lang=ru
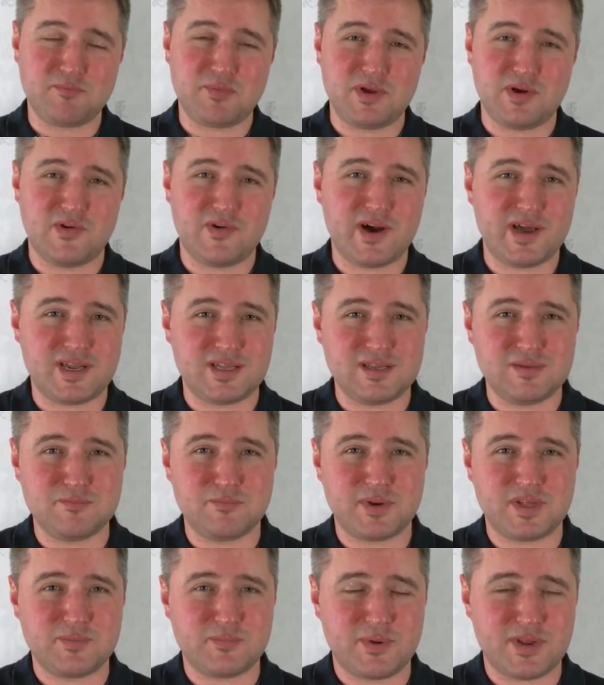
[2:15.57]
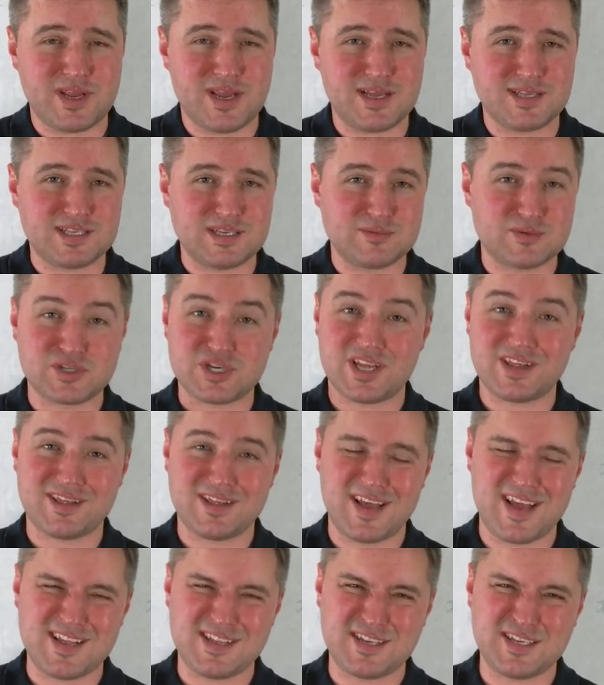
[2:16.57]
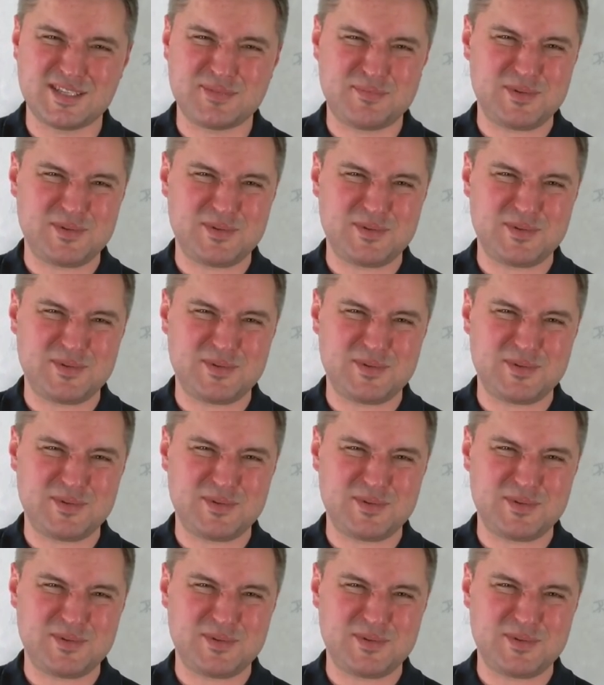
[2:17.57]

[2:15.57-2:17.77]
пивоваренным предприятием Шотландии с